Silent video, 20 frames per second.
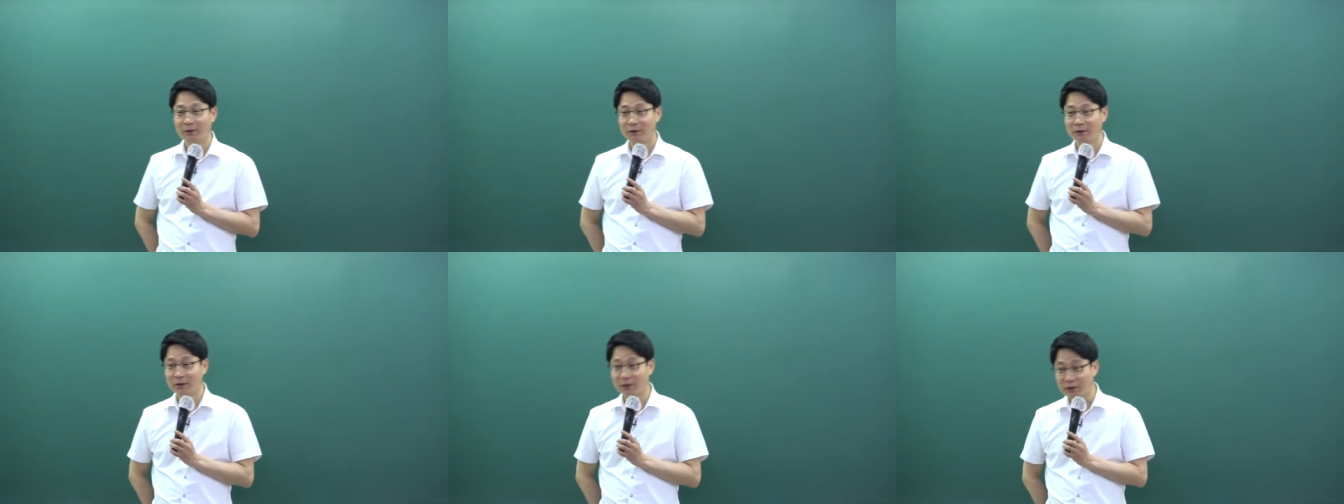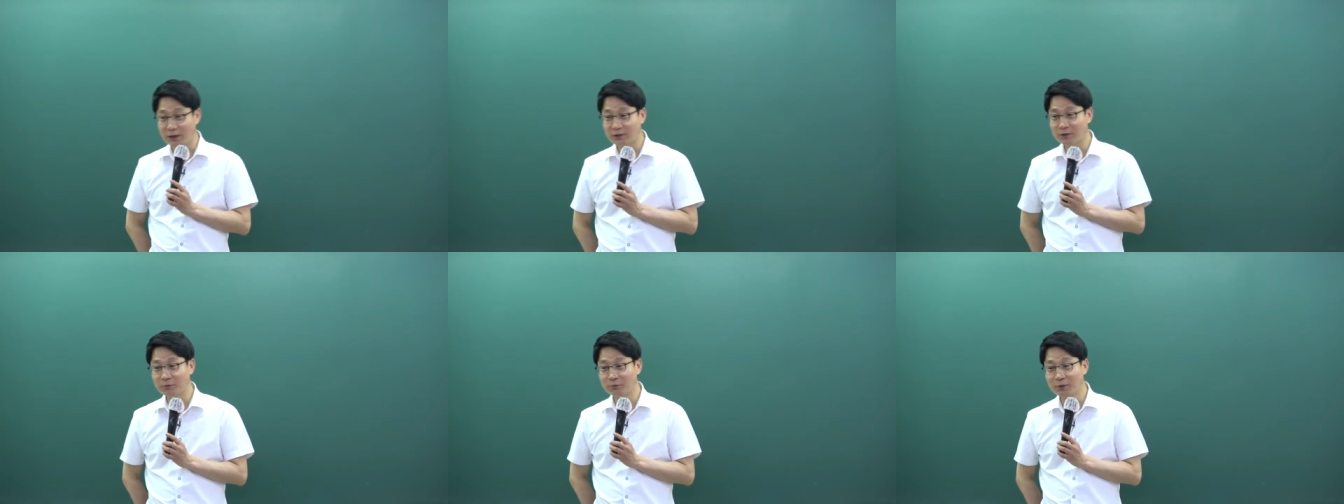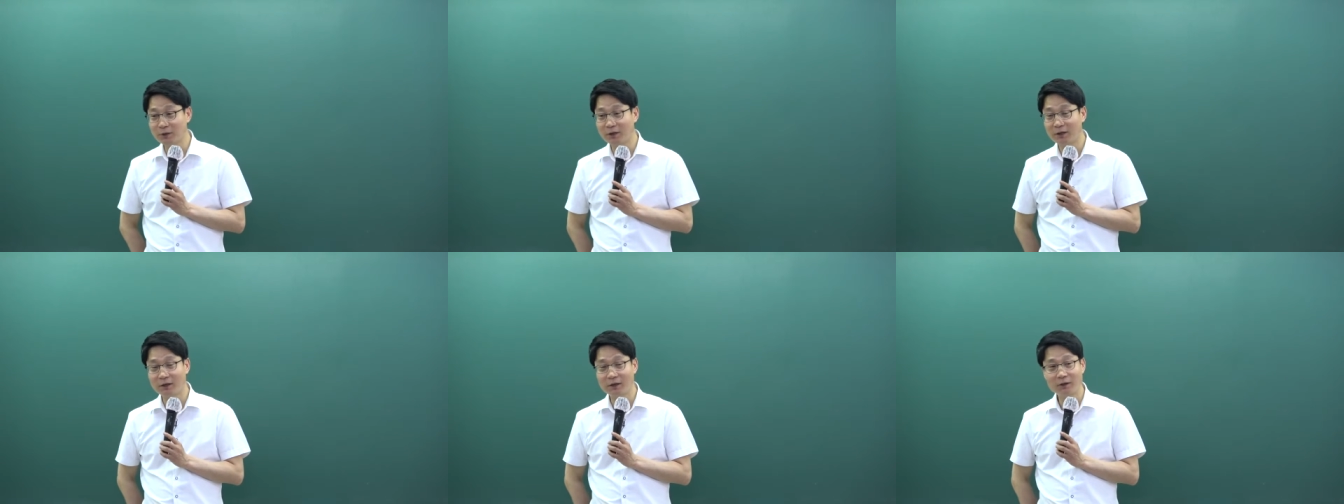네,
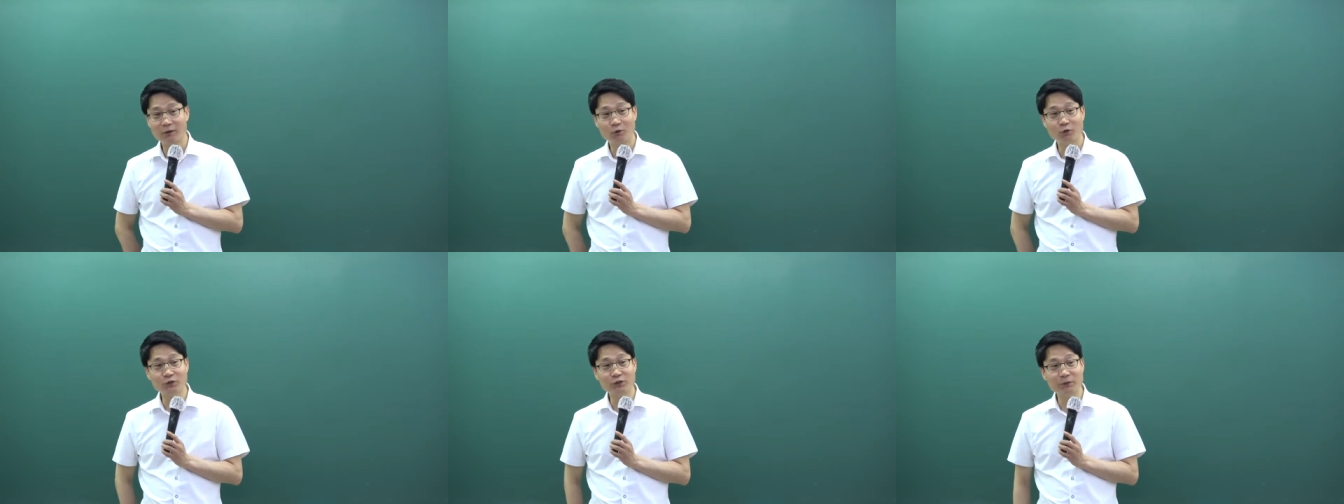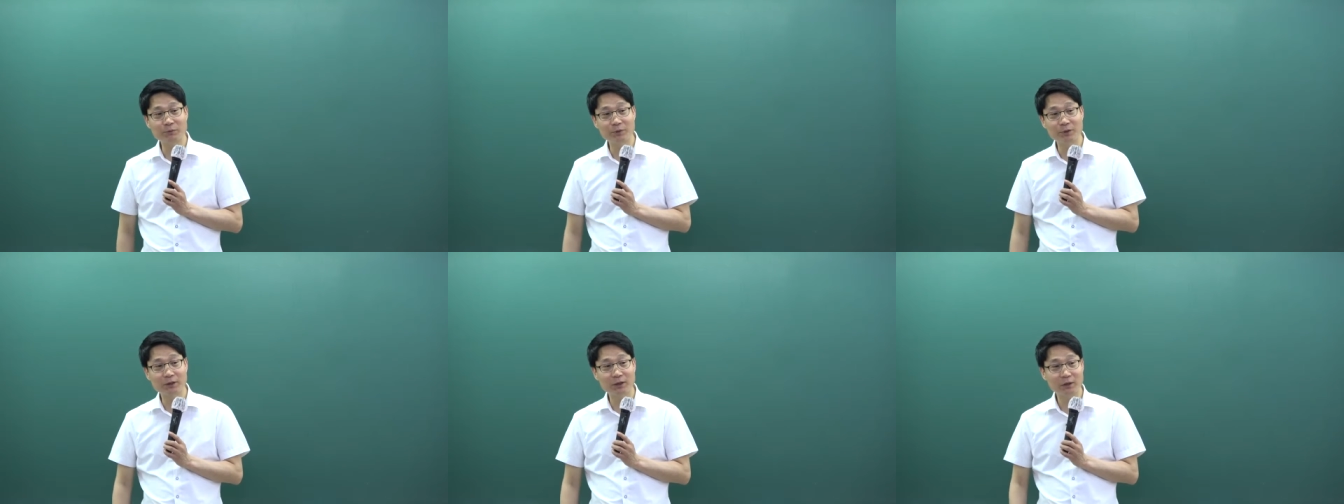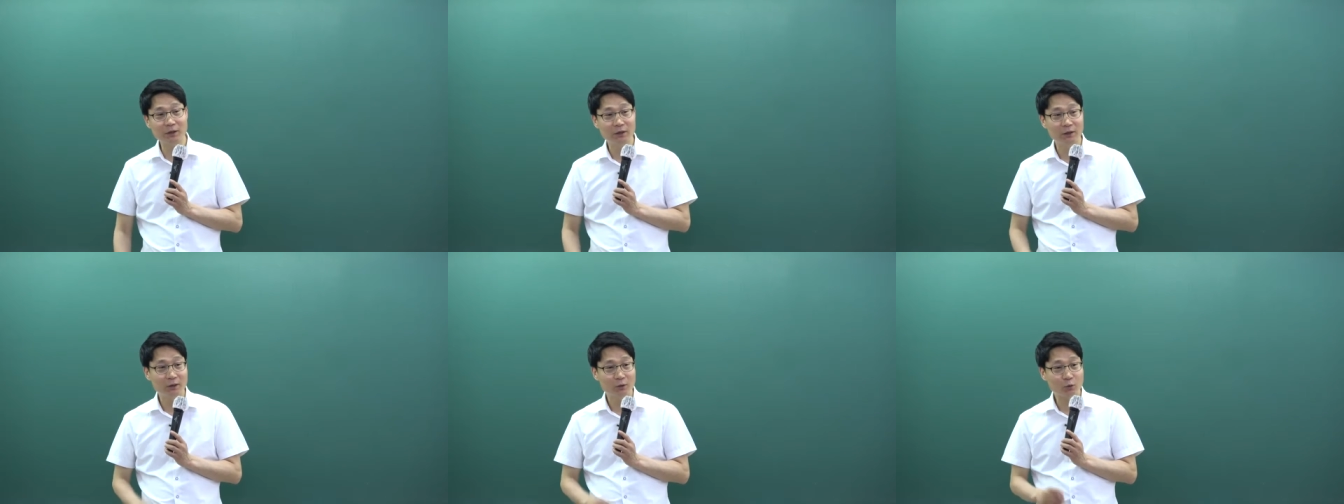같습니다.
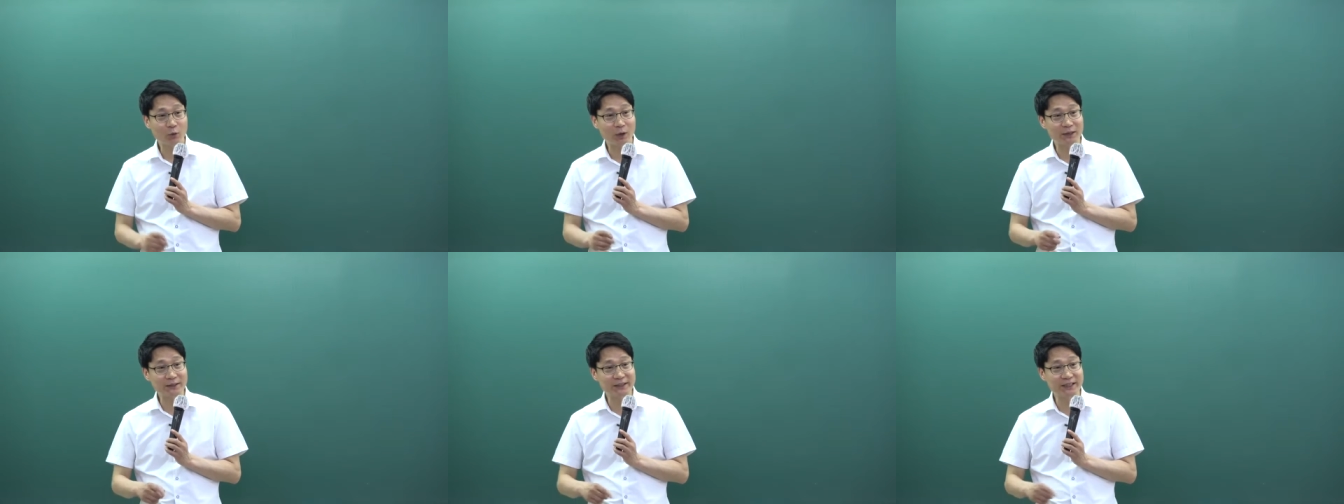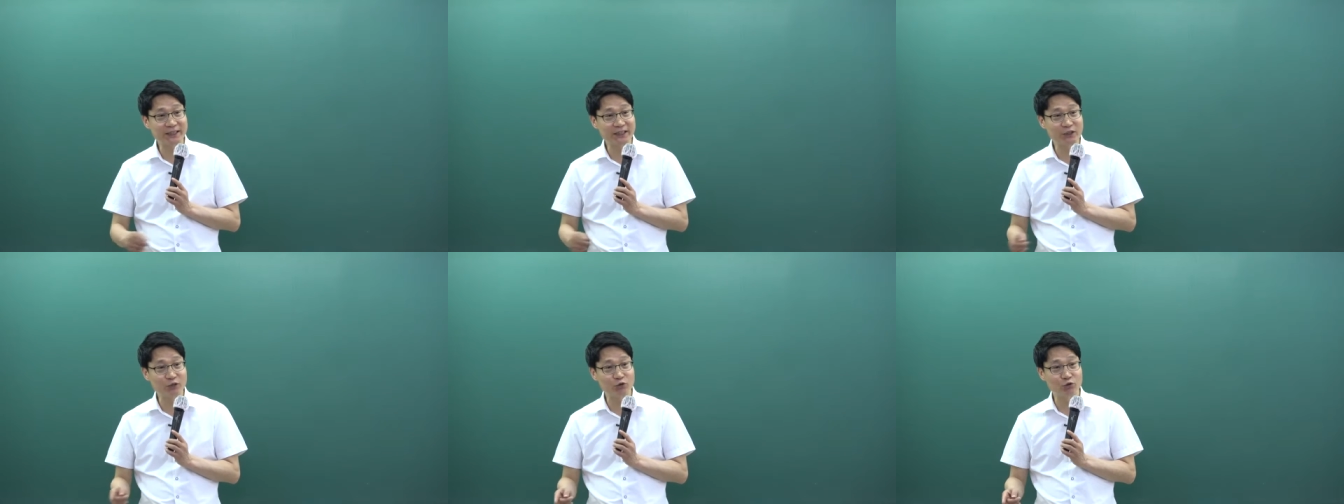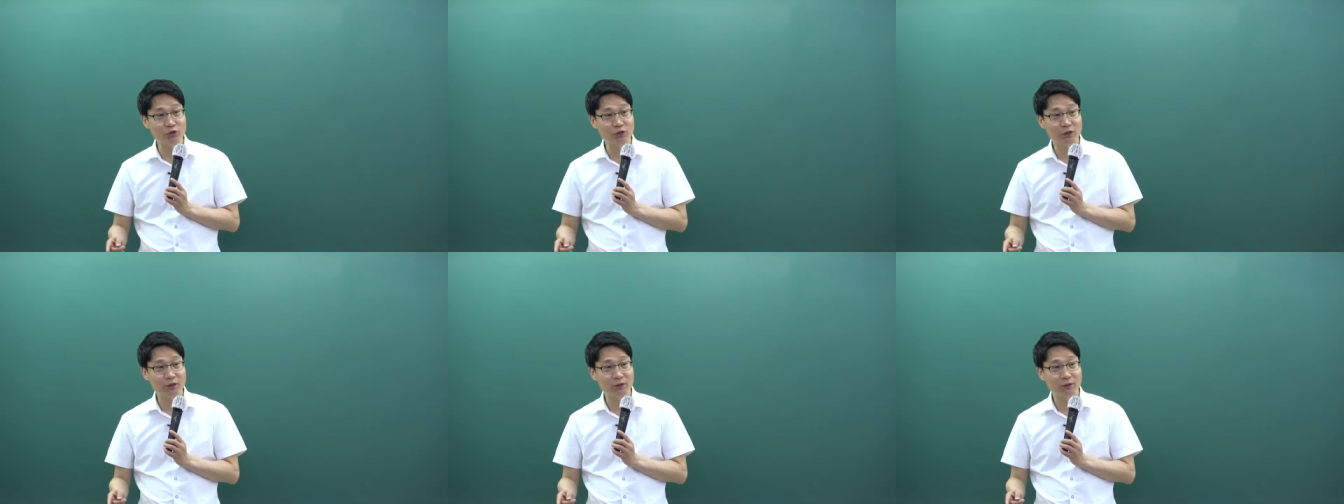언제입니까? 과세
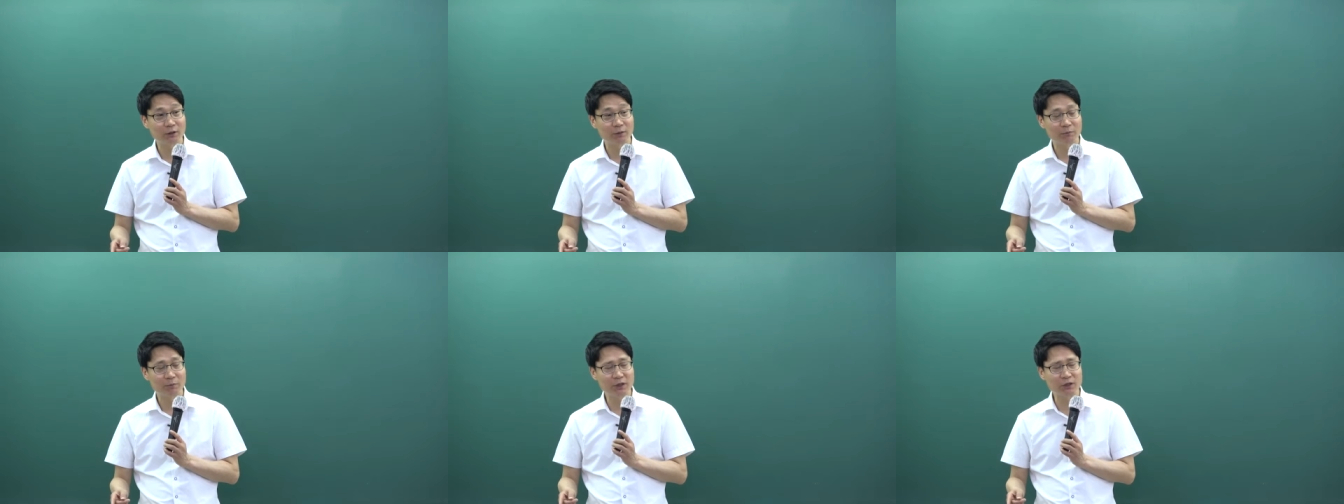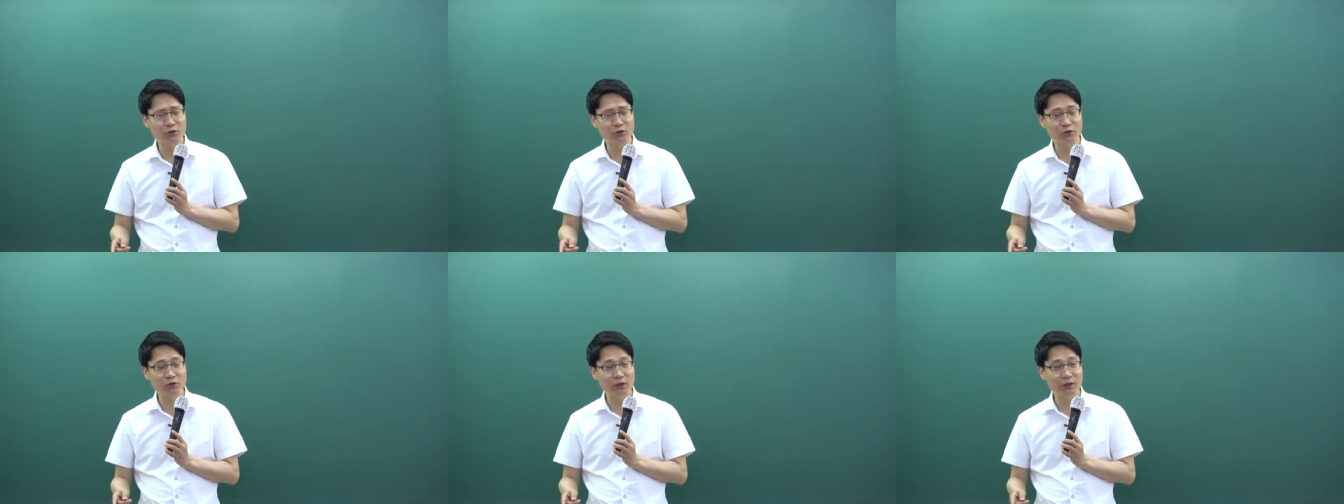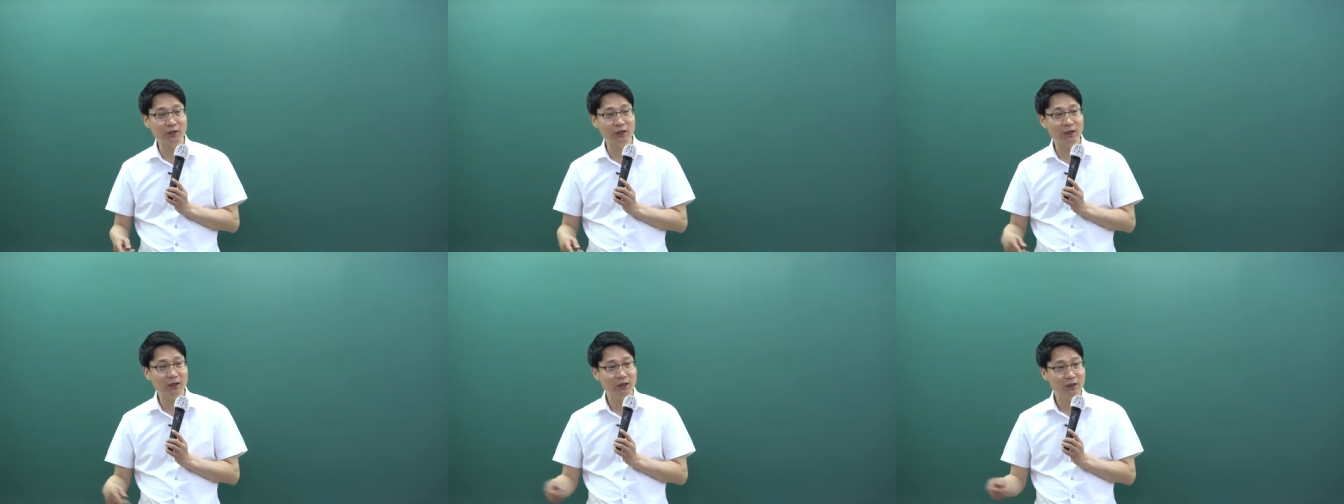기준일. 매년
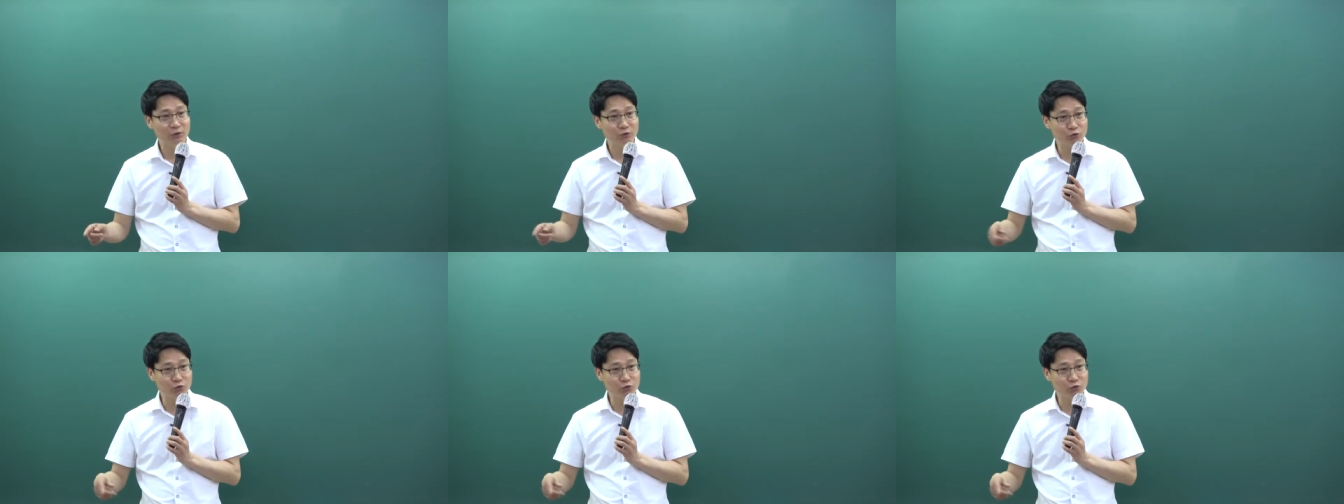언제다?